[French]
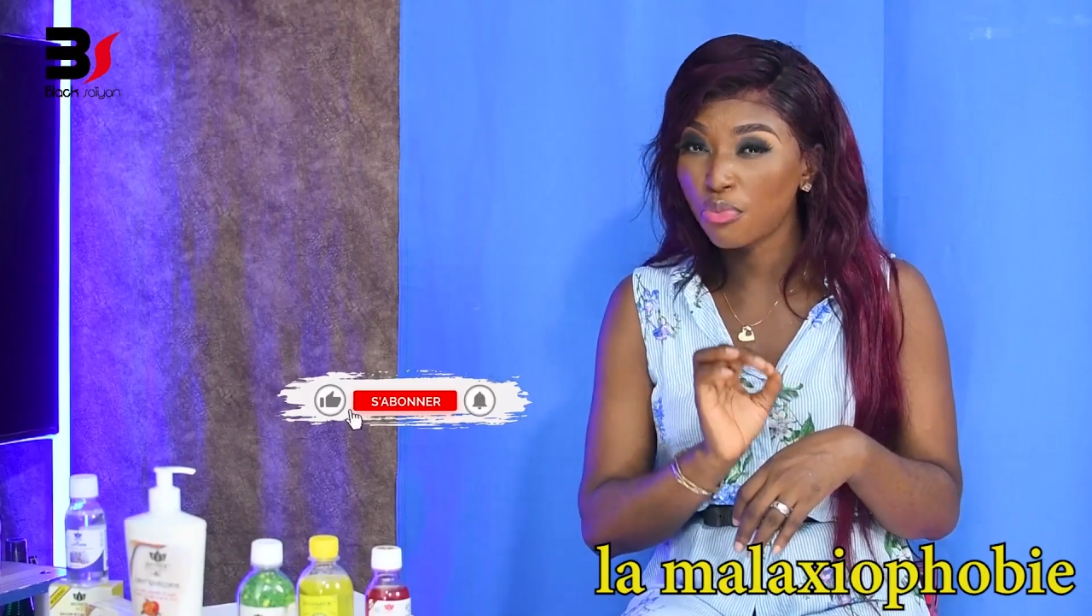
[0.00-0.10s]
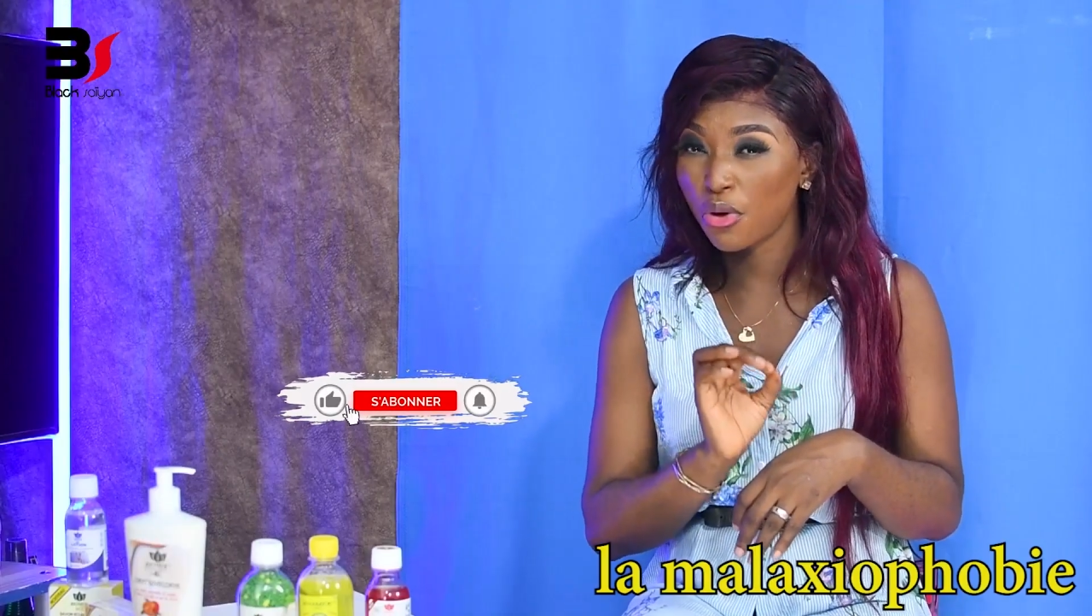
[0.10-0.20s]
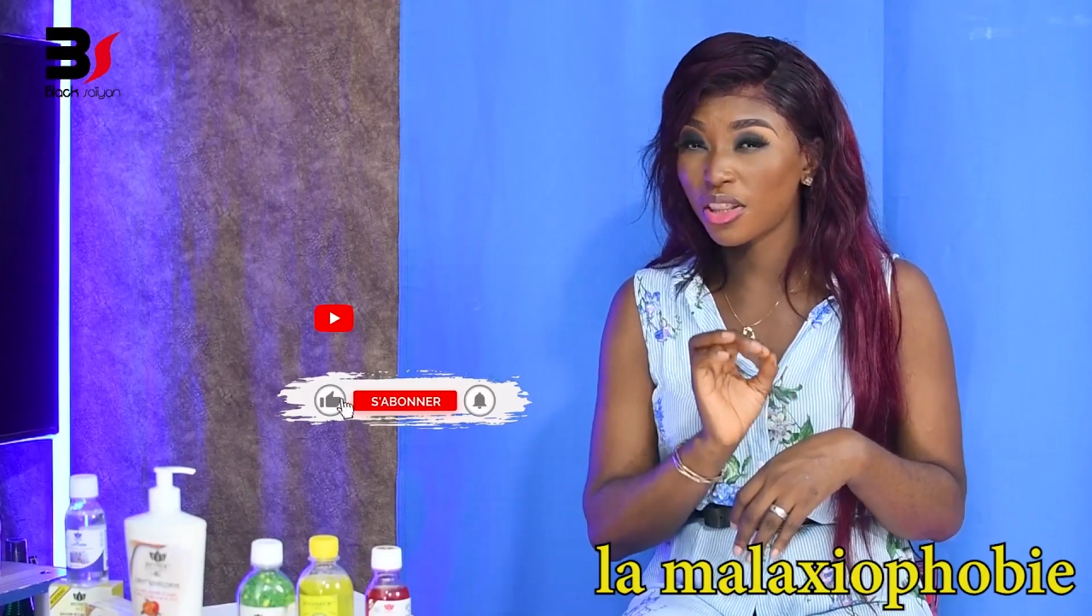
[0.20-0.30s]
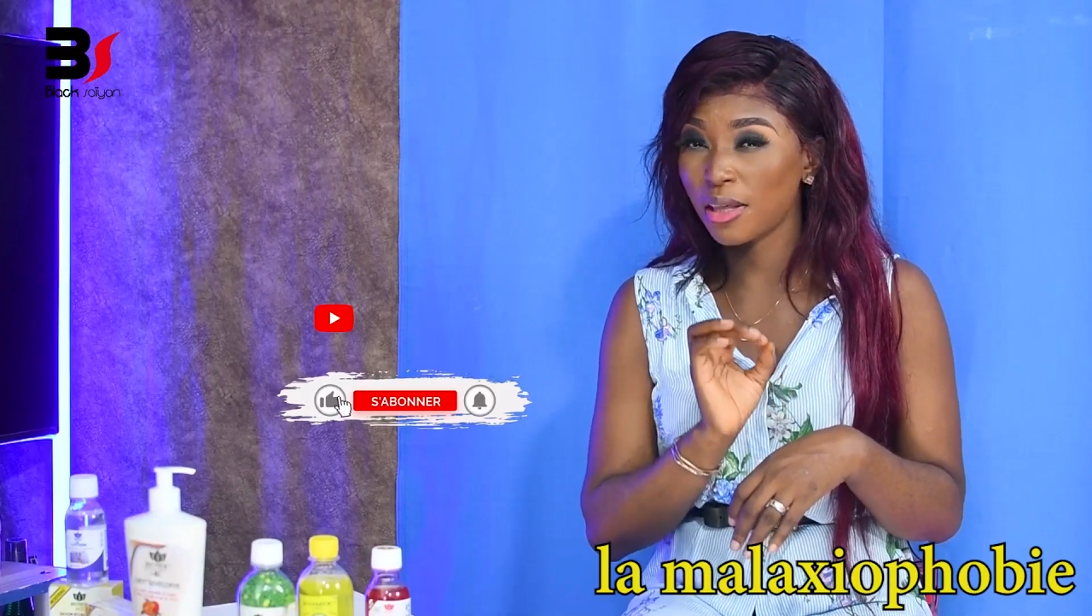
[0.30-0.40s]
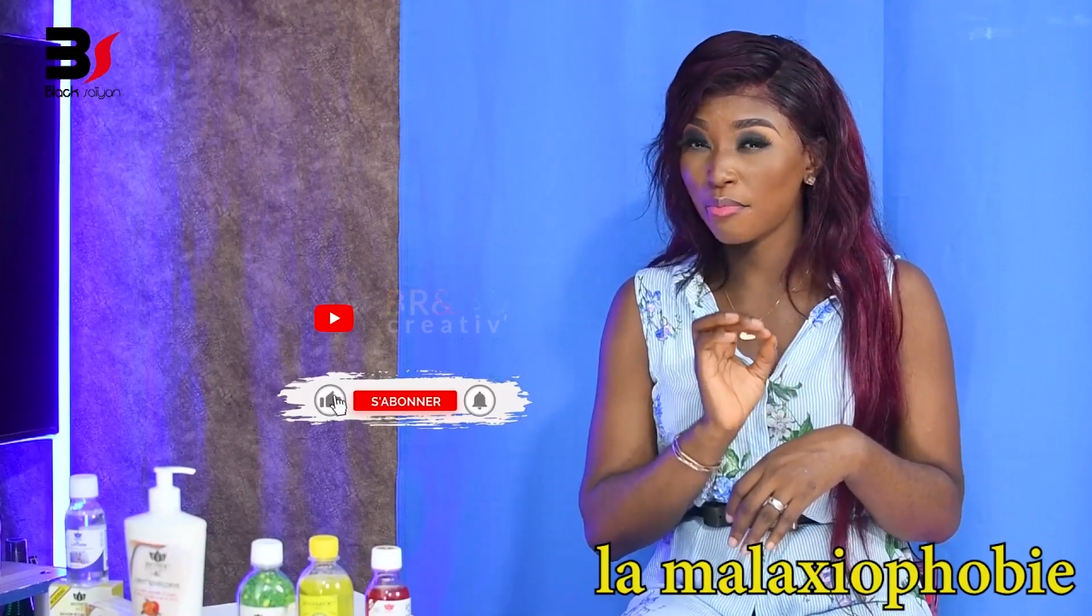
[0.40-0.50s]

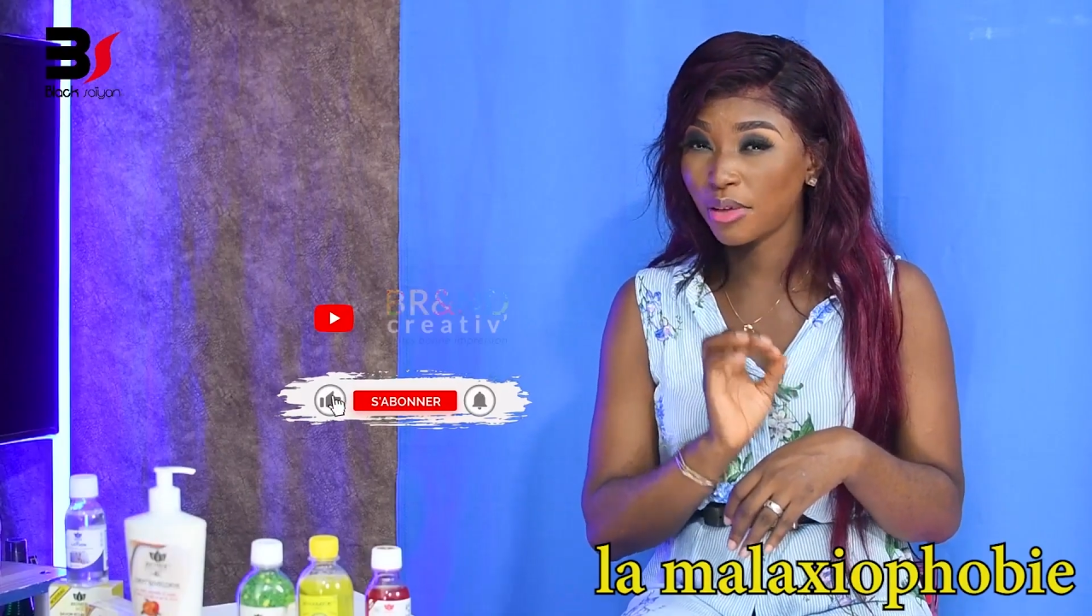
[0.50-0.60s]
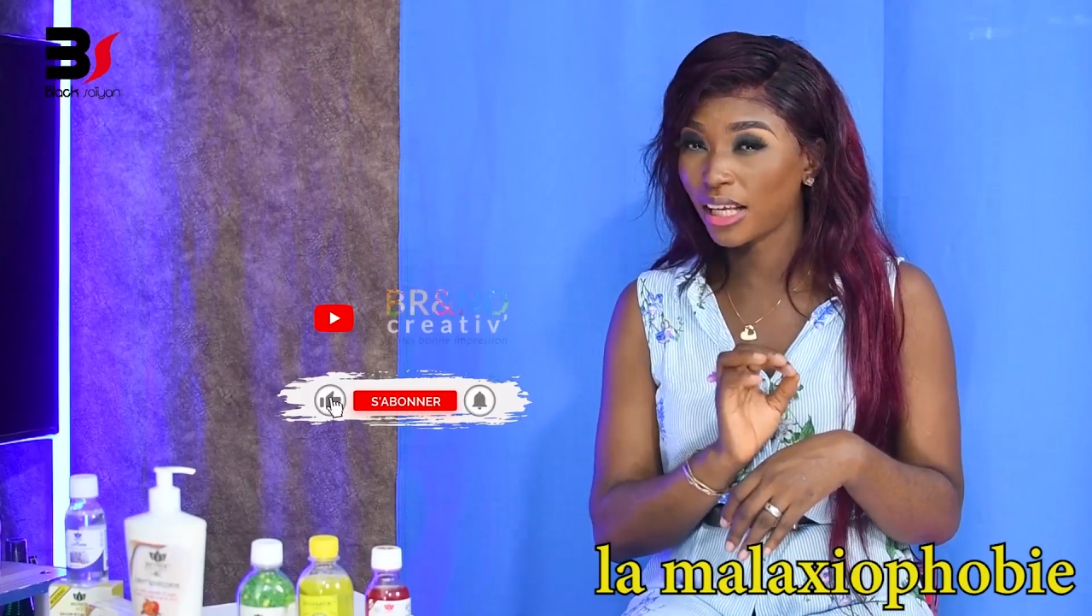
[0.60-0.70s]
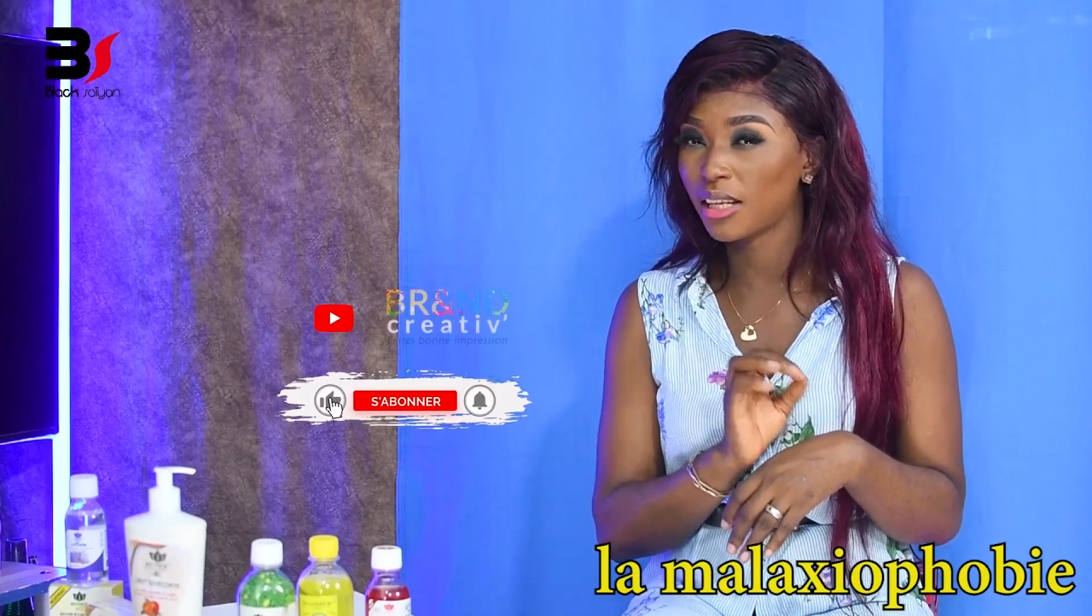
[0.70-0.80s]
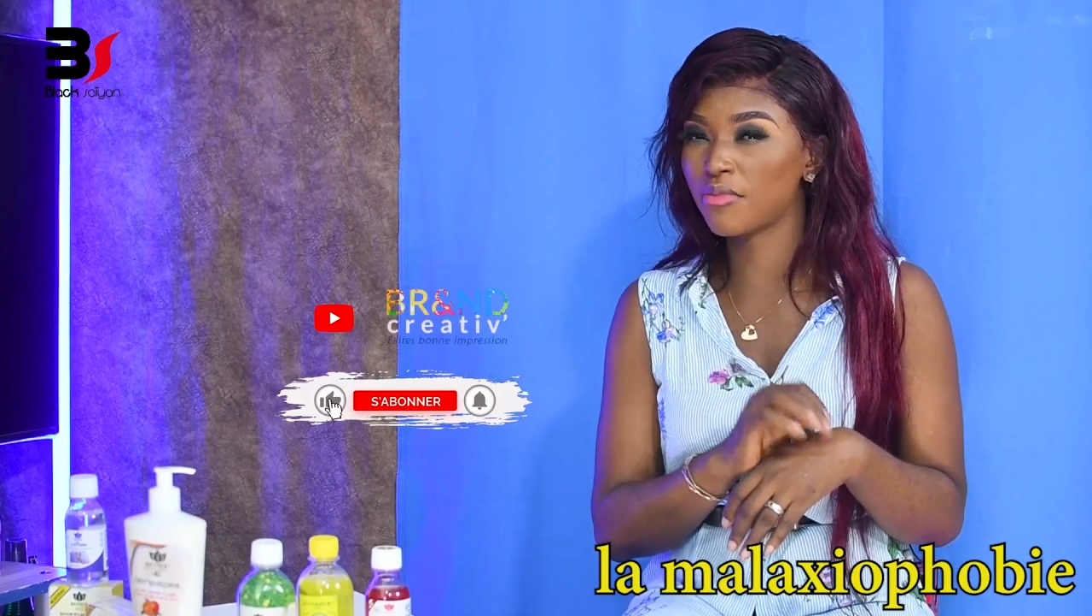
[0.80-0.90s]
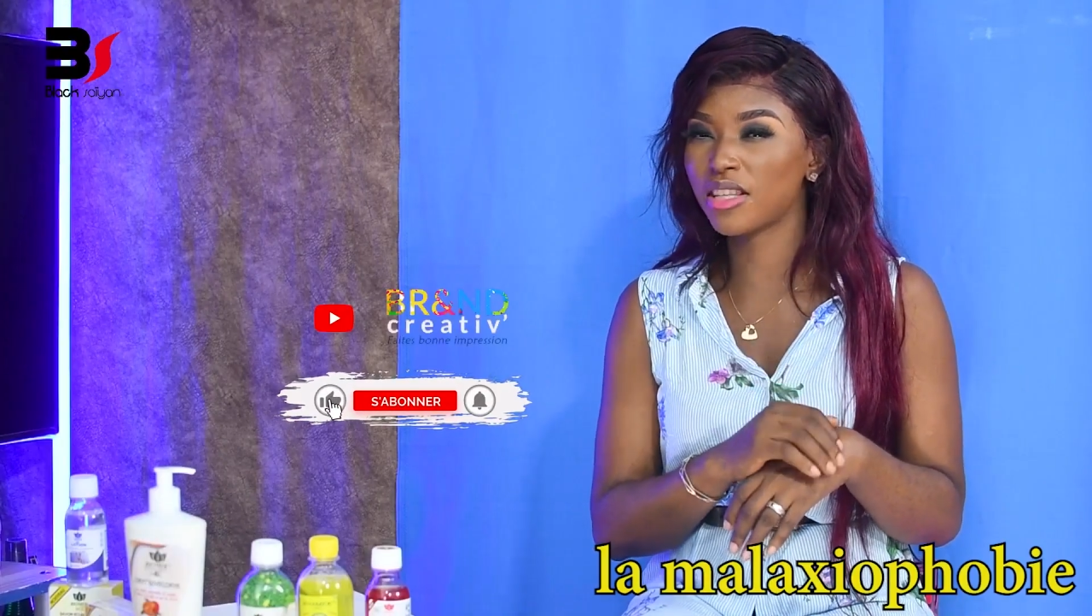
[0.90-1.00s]
peur des
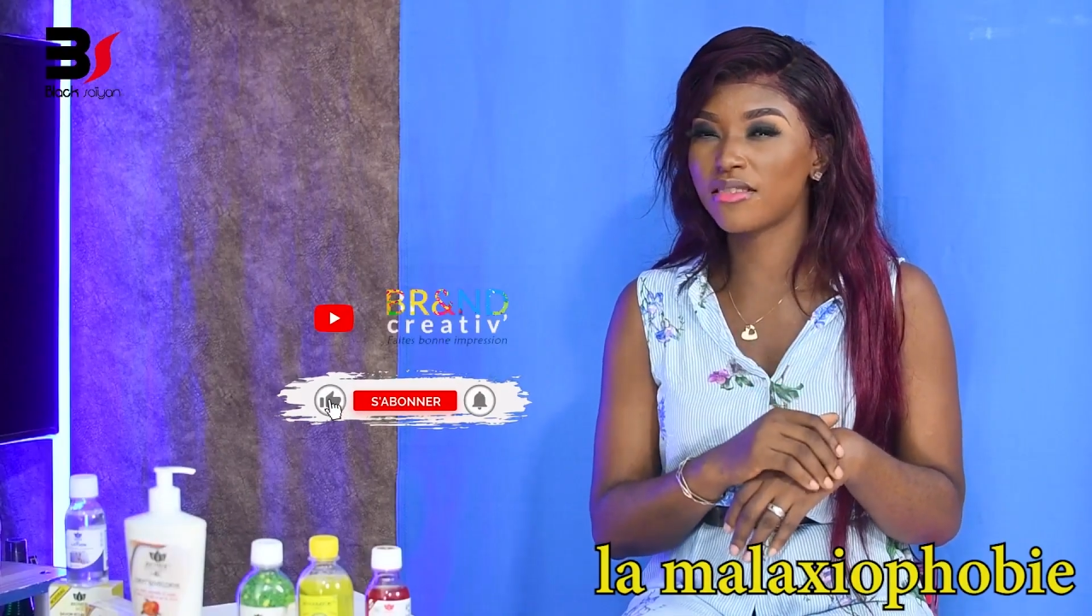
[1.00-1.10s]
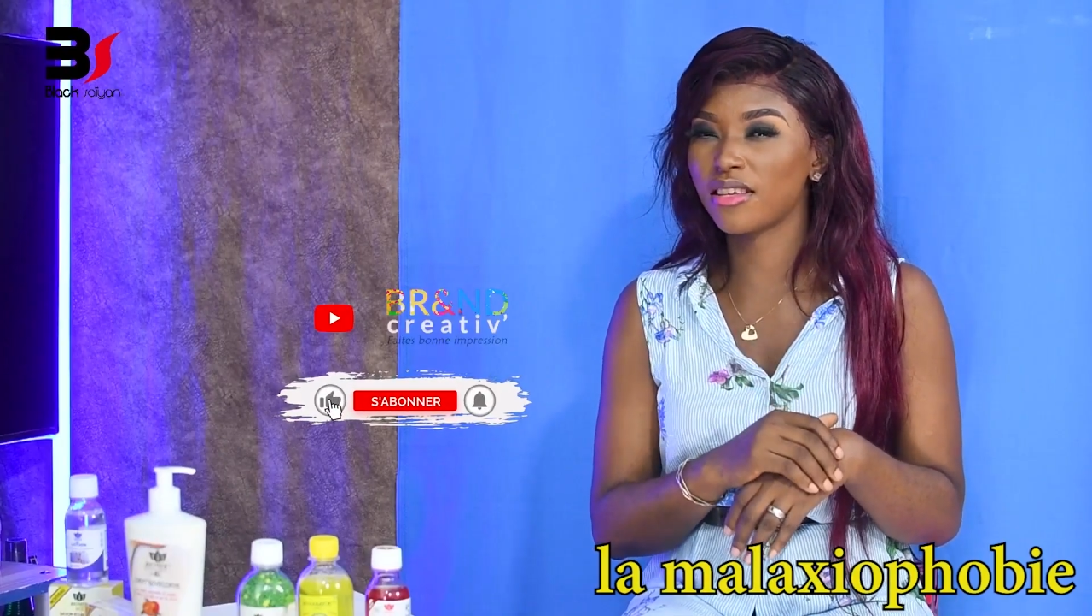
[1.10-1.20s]
préliminaires